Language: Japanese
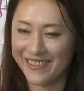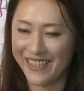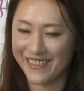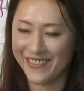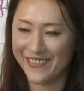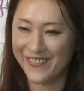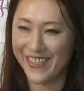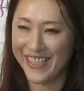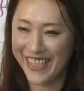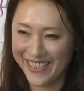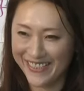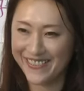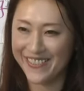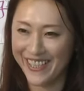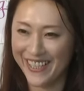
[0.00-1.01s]
あの
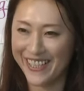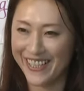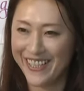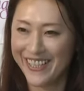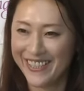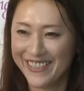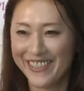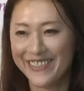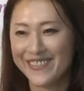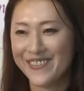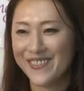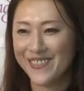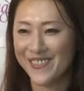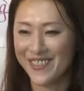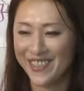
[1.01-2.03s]
メダルは何
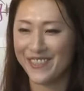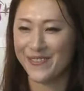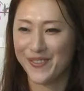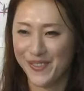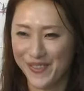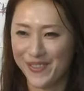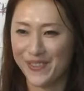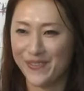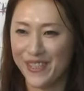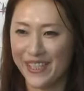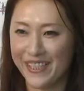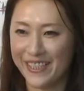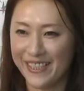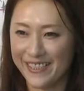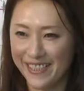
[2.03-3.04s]
としてでも取っても
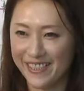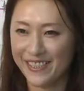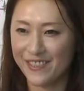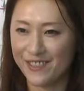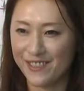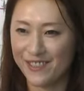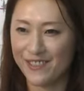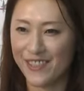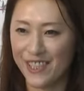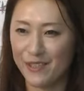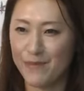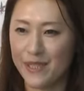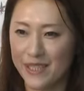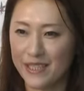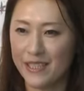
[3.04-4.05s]
らいたいなというのはあ
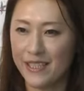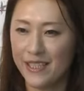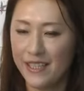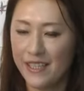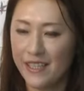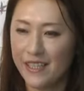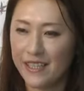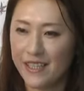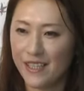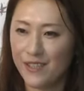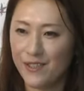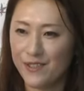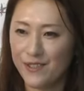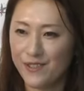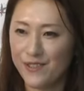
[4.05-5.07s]
ります。で
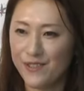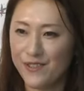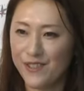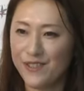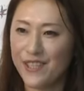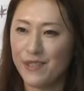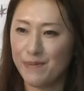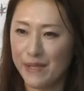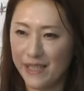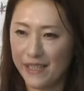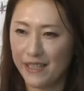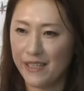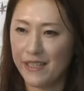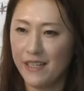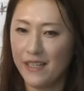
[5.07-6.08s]
欲を言え
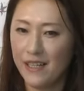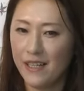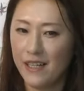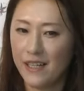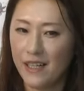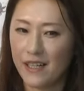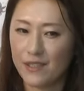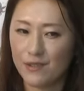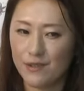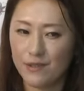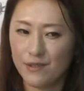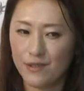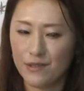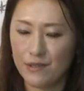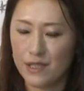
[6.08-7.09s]
ばあ
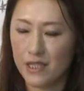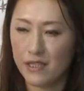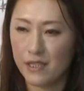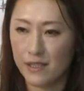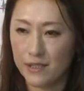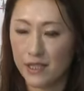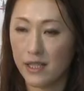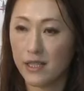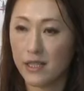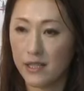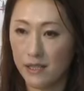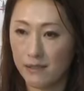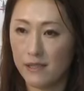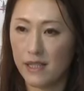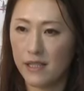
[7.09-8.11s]
の女子サッカーの世
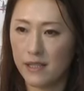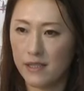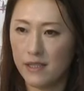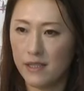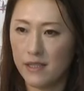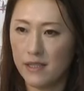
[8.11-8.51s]
界では